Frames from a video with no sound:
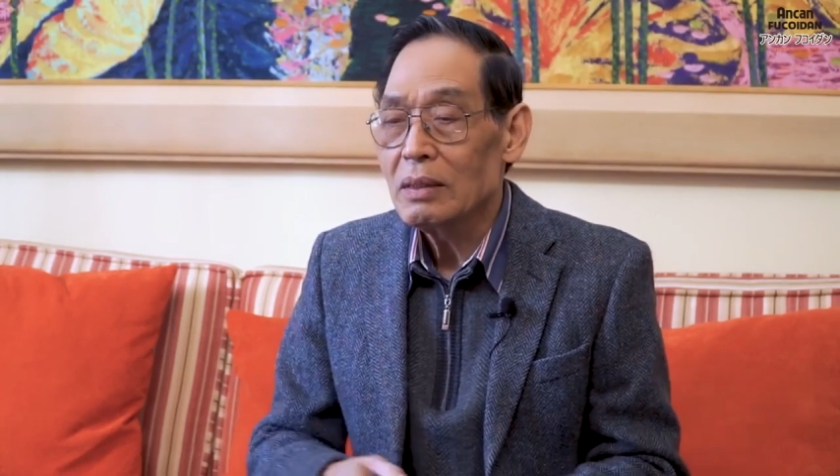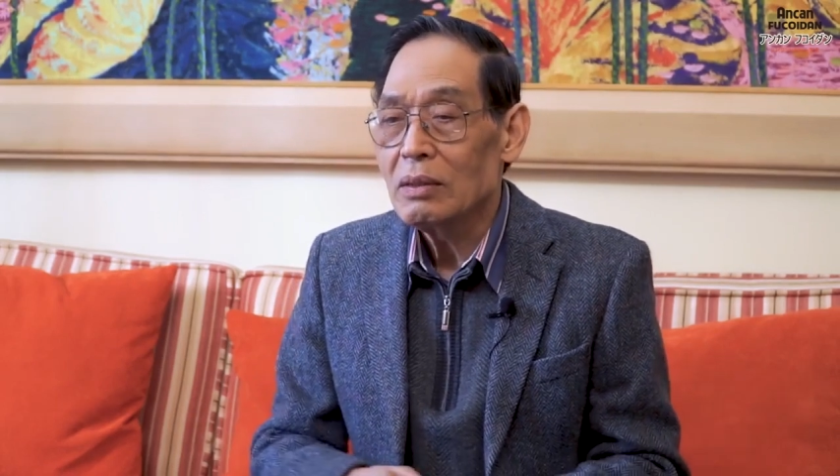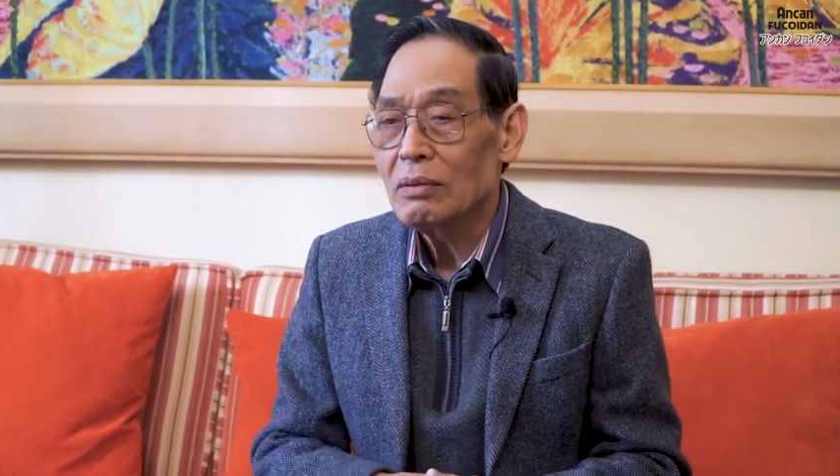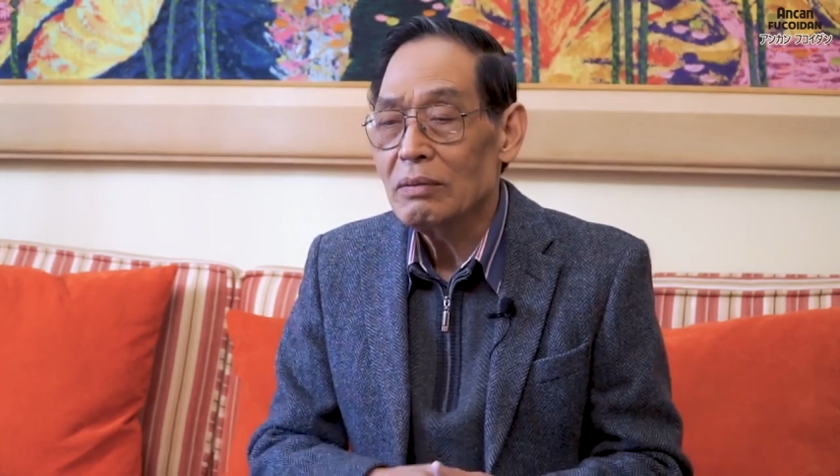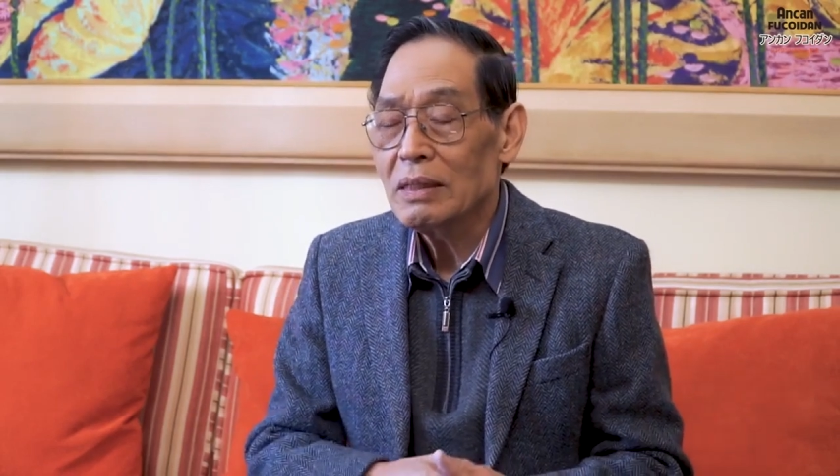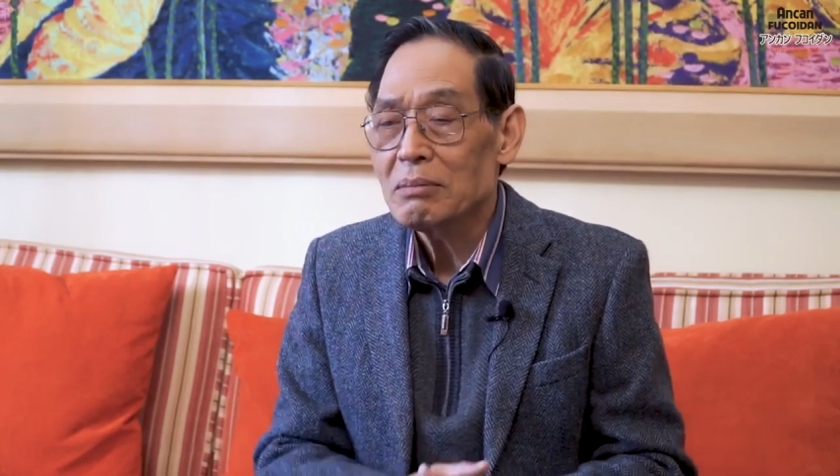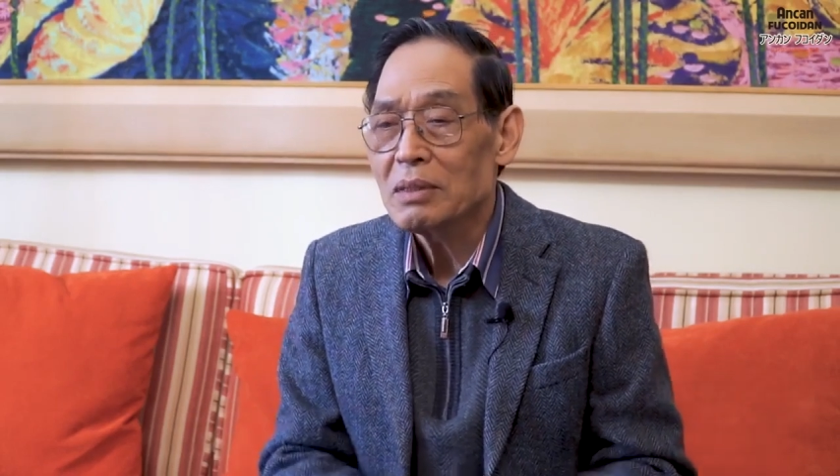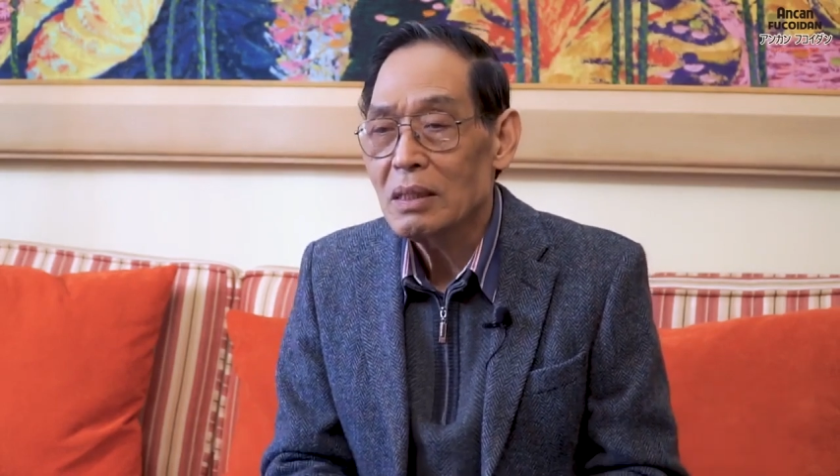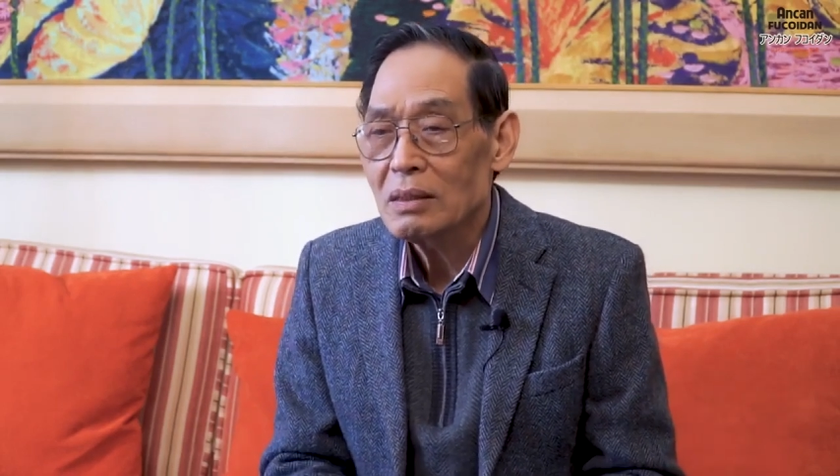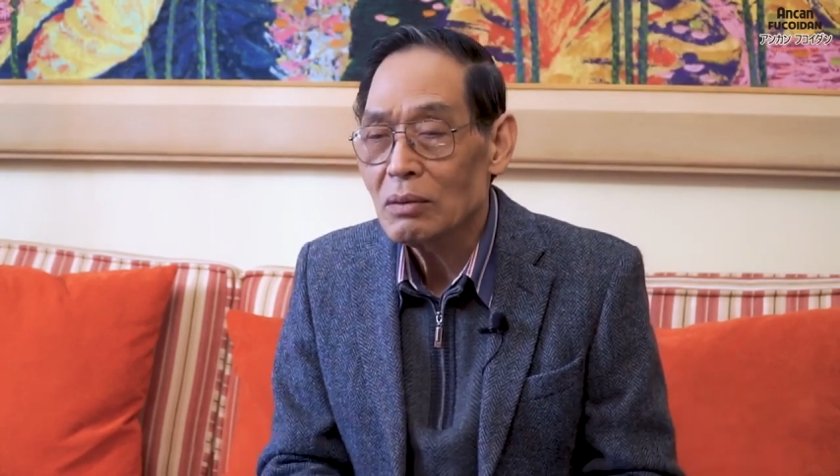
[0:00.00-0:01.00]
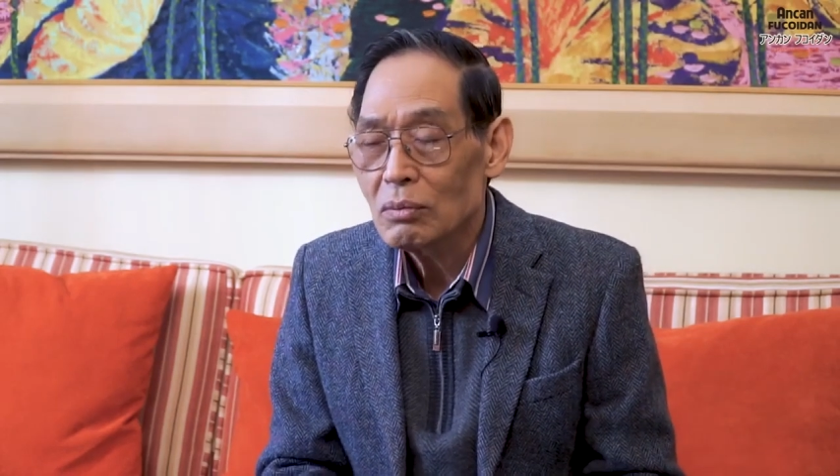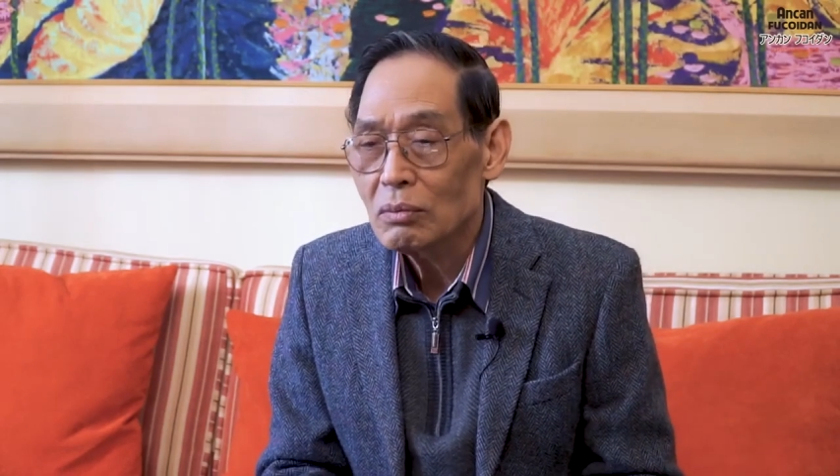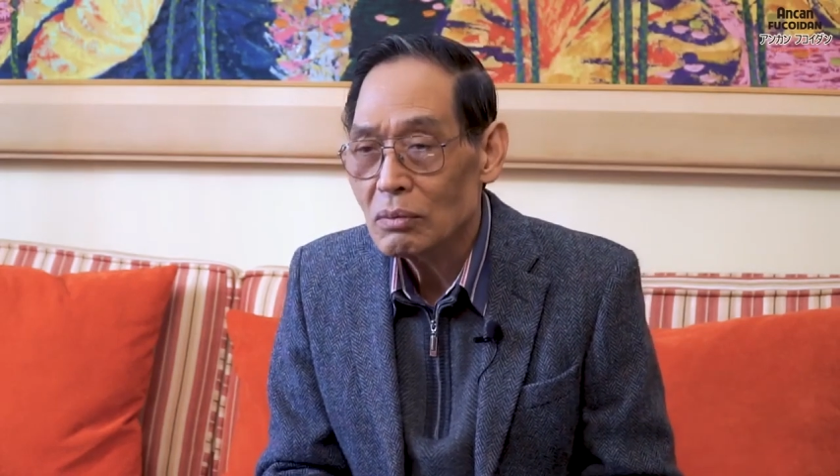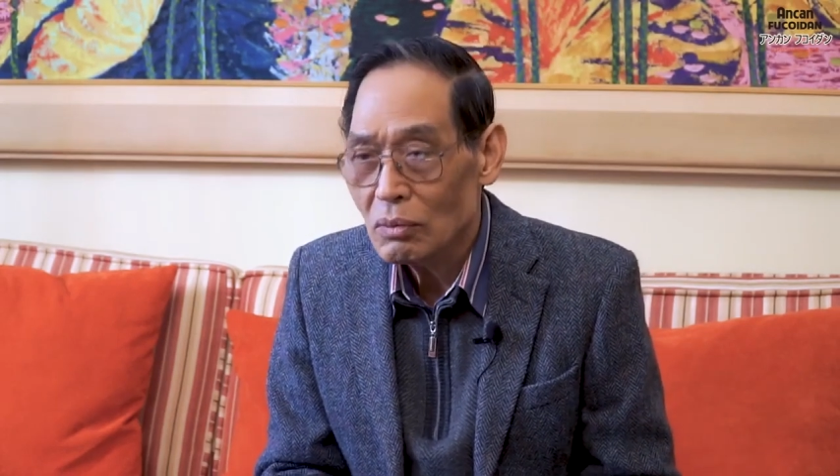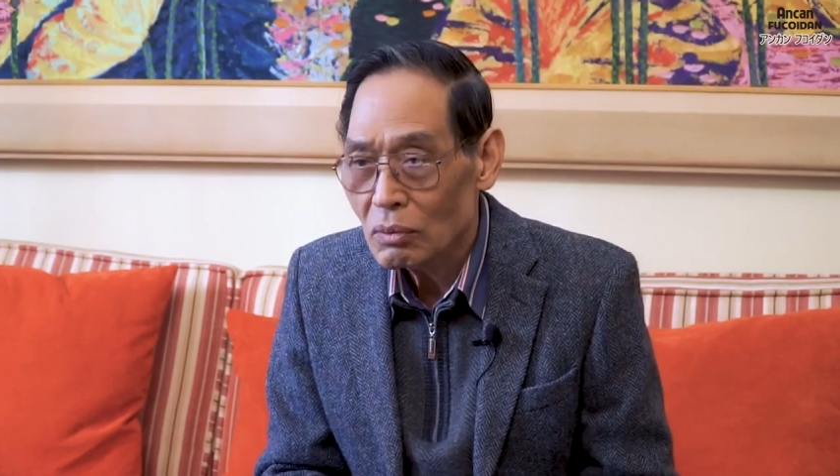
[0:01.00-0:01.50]
đối với nam giới
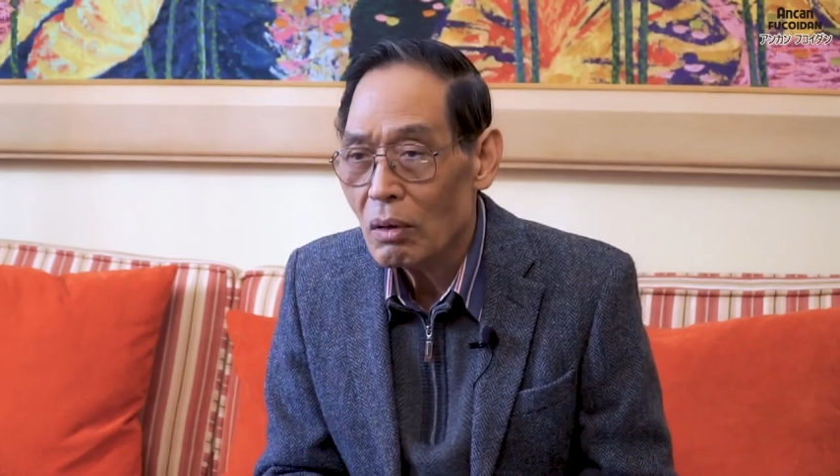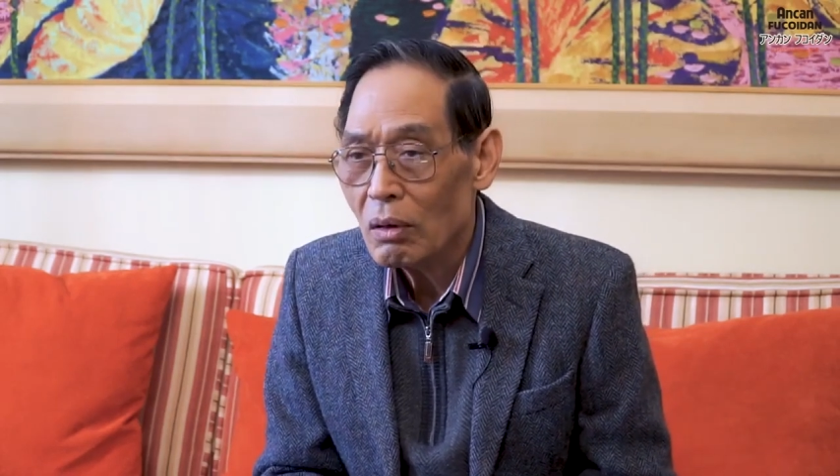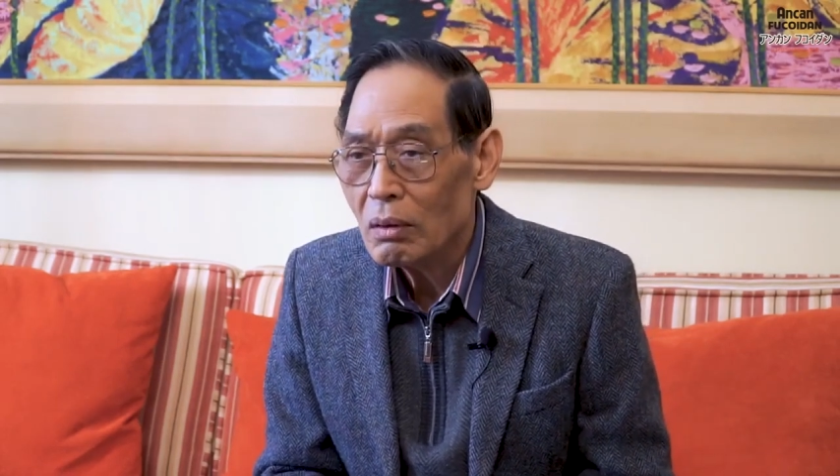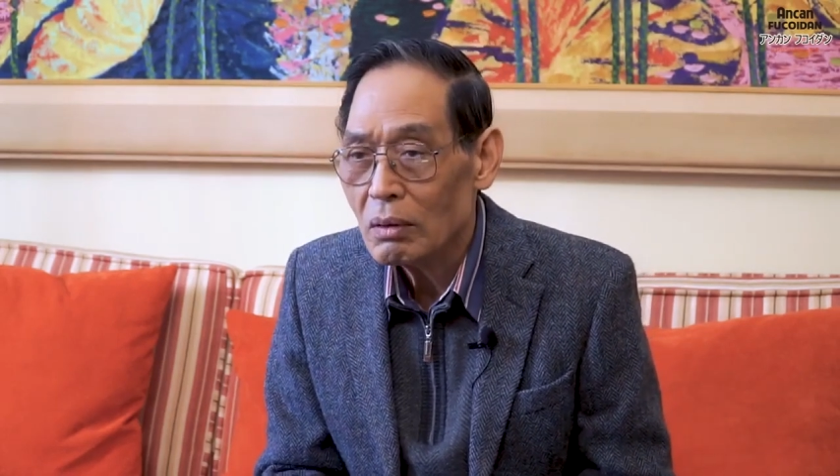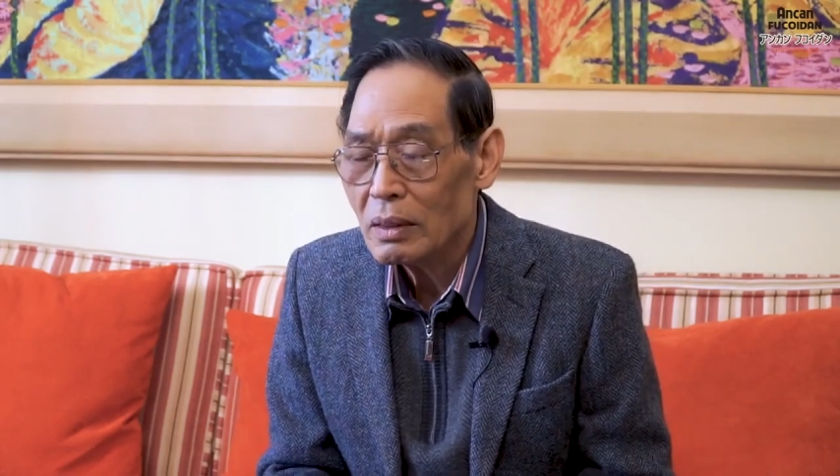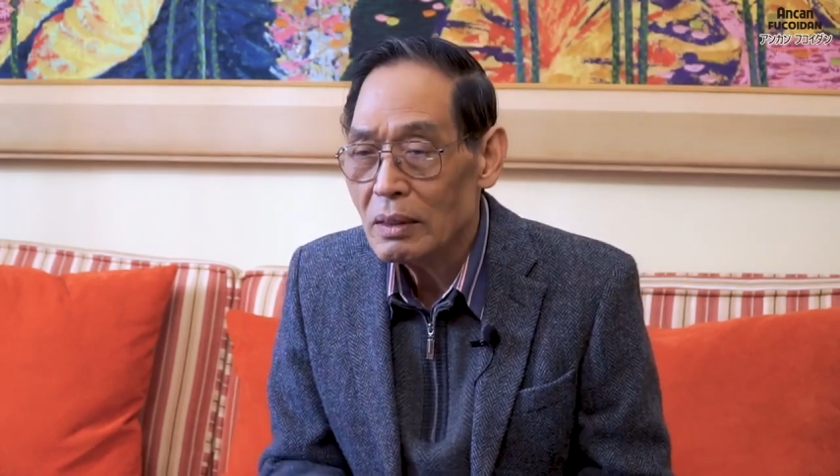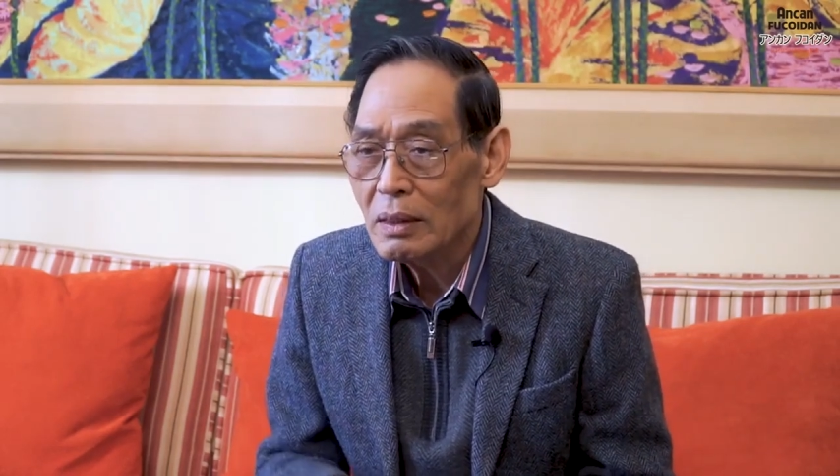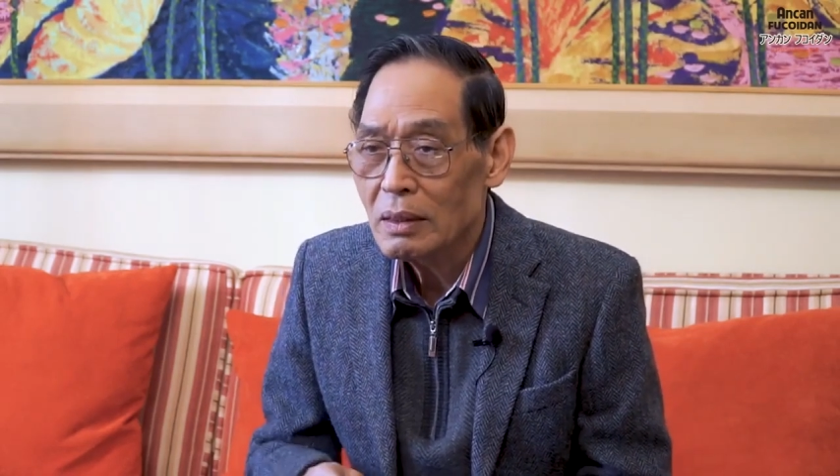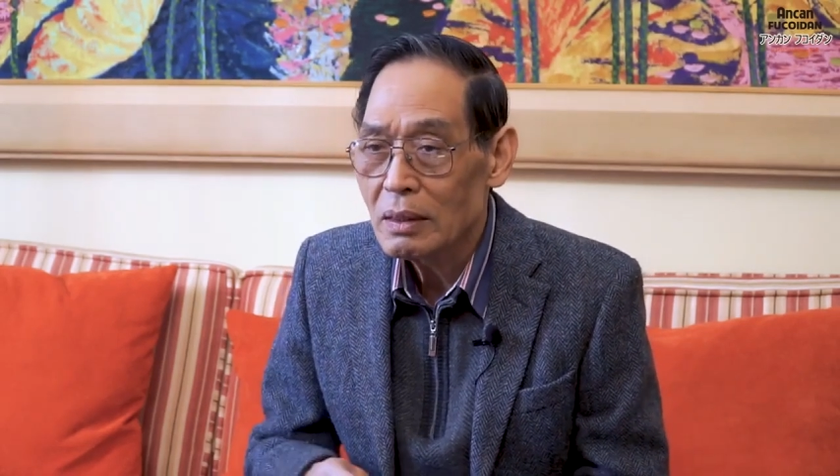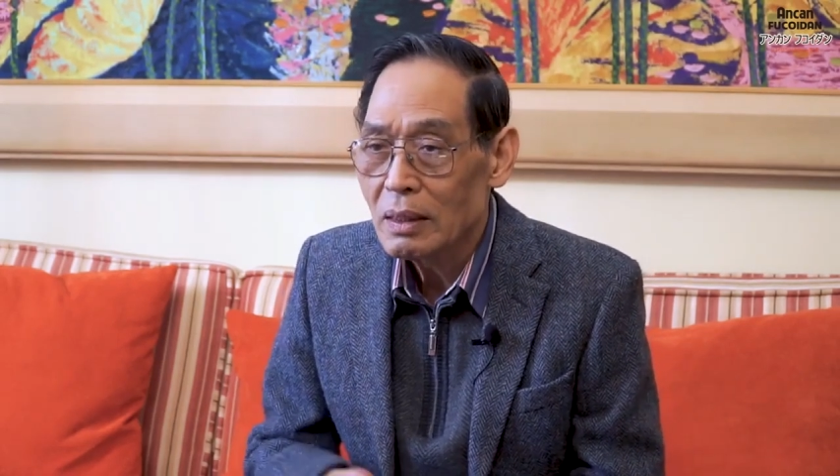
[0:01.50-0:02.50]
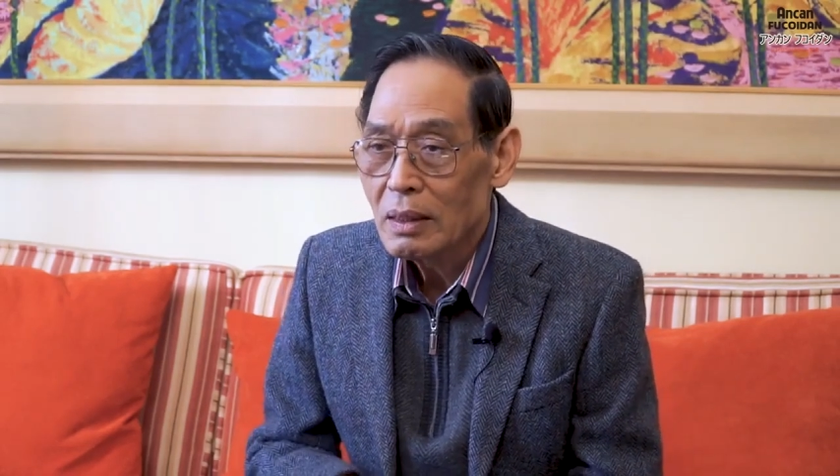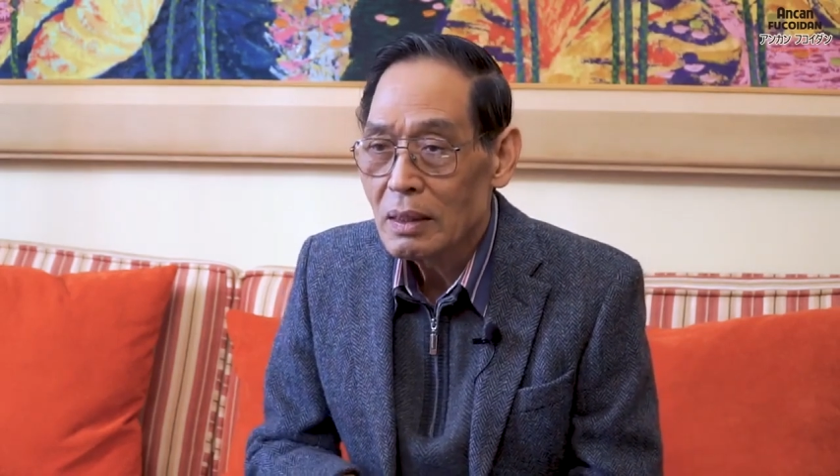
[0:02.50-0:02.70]
cũng cũng có cái